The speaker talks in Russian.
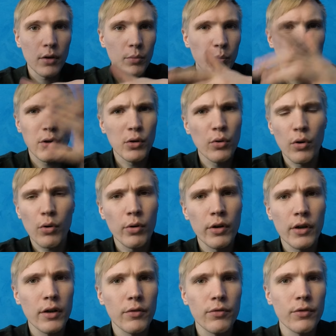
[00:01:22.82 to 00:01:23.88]
Полно
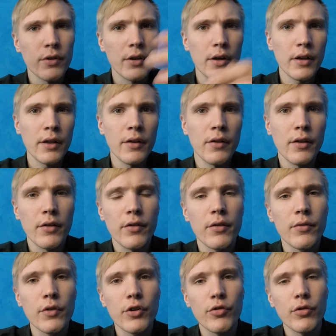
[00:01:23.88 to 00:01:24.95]
роликов в интернете, если
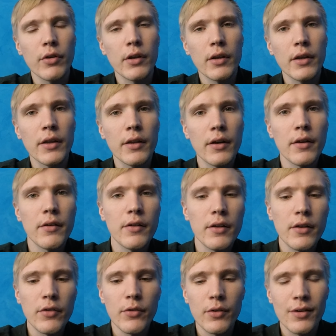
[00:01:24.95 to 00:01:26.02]
вы еще тогда не
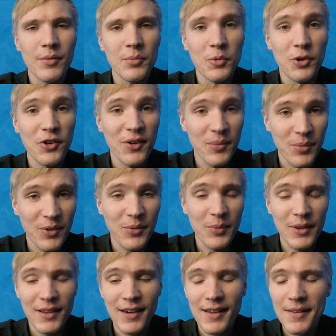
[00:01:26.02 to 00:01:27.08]
родились, можете
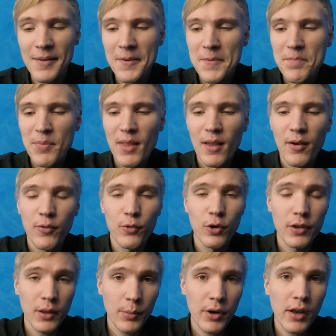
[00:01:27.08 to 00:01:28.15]
посмотреть.
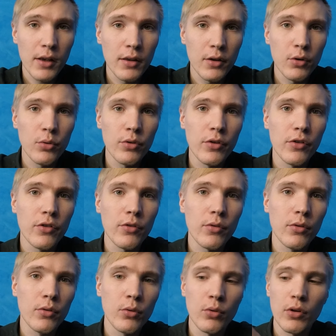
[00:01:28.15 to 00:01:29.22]
Вот, там реально люди,
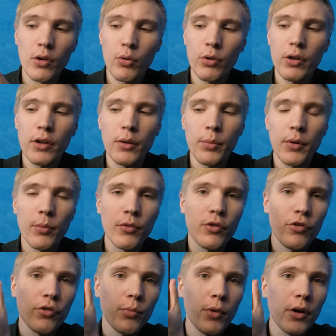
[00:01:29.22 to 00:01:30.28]
э, ну, на ролике прям
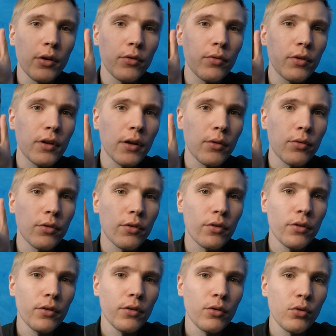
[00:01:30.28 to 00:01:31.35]
зажимают вот так вот
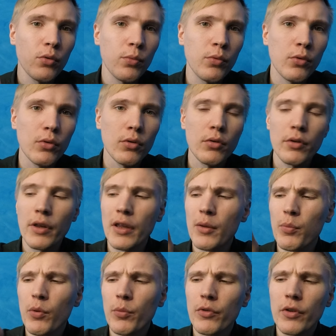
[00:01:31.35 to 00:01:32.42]
э, трубку. Я не
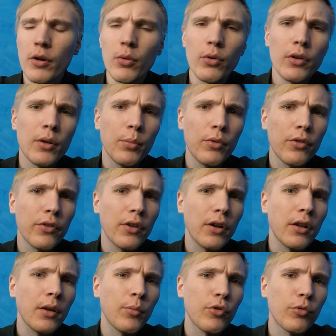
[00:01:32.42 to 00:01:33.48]
помню, с какой это было
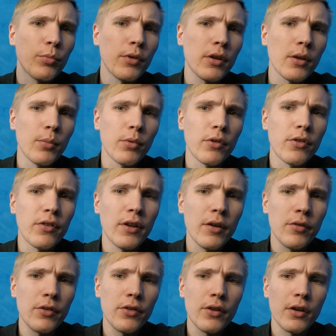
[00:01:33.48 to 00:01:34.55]
стороны, может быть, это было с
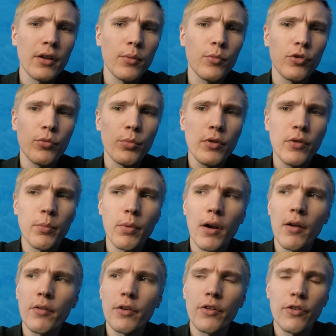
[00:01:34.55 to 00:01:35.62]
левой стороны, может быть, с
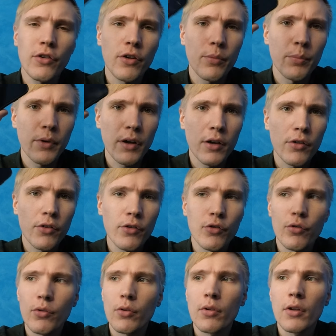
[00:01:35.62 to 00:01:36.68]
правой. Сейчас мне кажется,
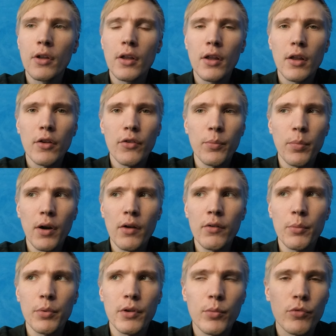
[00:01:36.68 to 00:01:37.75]
что с
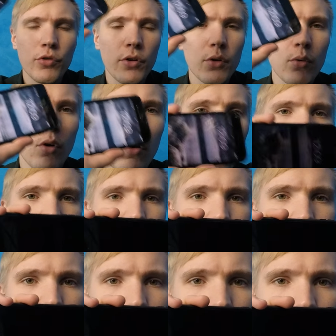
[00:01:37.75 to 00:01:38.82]
правой, потому что, ну, хват
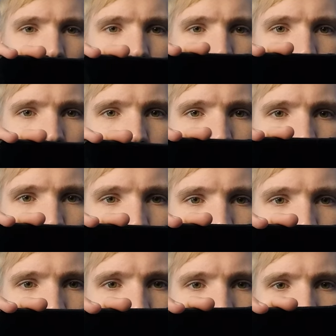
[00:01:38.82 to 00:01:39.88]
как бы такой
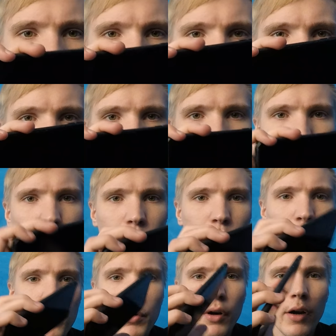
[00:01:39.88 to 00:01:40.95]
природный, именно то, что
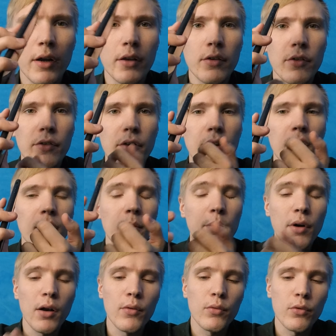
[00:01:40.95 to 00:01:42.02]
вы упираетесь на
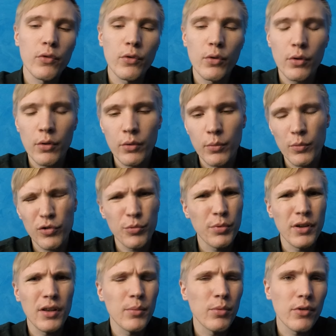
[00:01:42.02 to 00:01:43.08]
правую сторону. Может
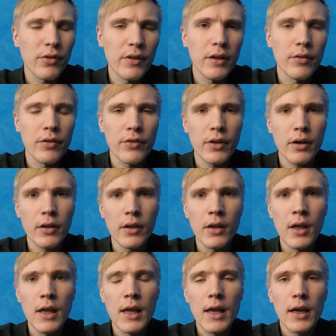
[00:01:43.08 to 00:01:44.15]
быть, это было с левой стороны.
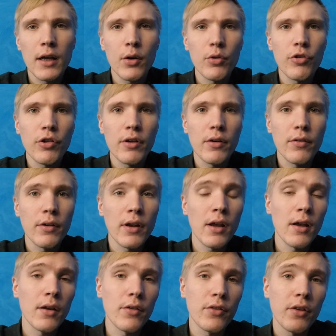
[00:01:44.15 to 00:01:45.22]
Короче
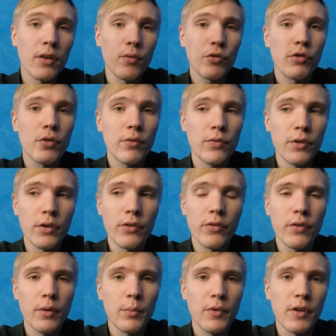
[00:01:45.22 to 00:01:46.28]
говоря, из-за того, что вы
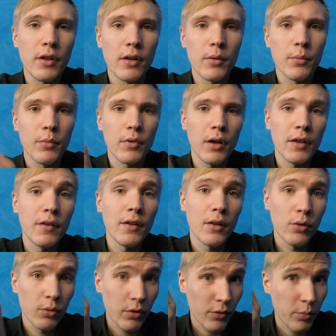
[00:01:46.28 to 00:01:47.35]
своим телом, а
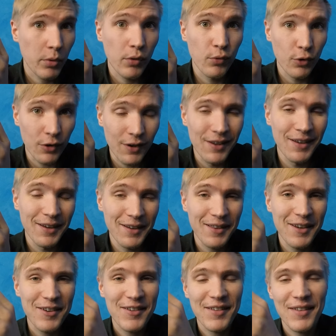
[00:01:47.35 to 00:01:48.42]
тело у нас проводит
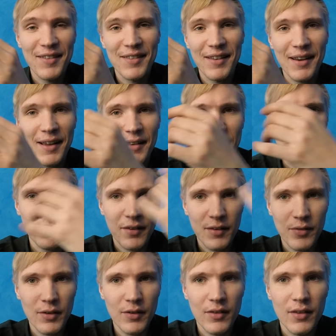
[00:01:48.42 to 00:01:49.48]
электрический заряд, и,
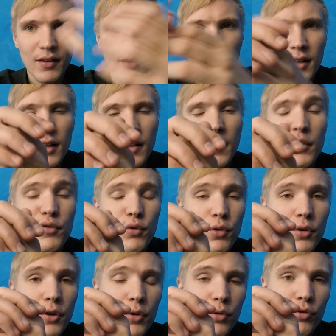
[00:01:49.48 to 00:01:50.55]
соответственно, на
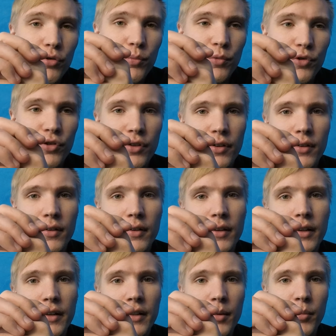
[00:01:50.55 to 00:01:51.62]
волны тоже может э,
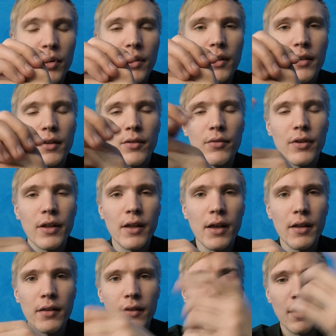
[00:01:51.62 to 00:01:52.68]
электромагнитные
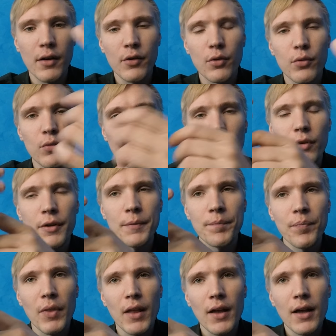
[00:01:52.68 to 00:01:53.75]
влиять, на радиоволны,
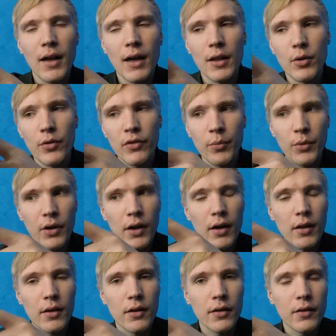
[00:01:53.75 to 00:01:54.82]
оно
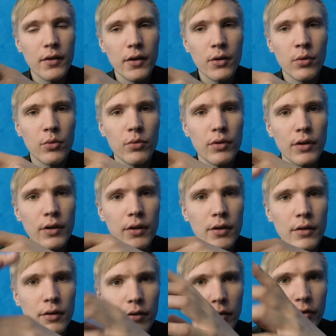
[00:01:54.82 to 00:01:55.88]
замыкало антенну,
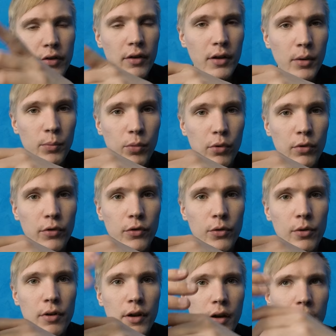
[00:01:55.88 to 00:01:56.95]
и сигнал
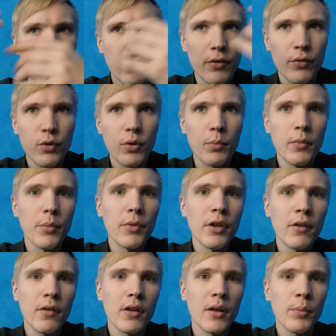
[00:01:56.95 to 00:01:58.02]
полностью терялся. В тот
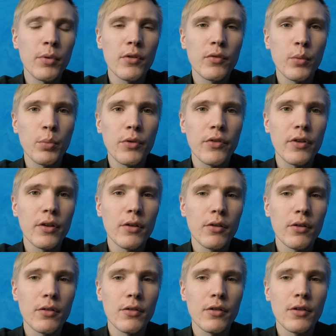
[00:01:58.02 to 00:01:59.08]
момент Apple
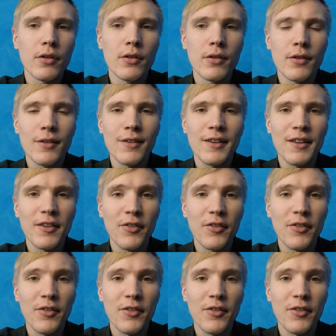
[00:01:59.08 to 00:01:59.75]
выпустил э, так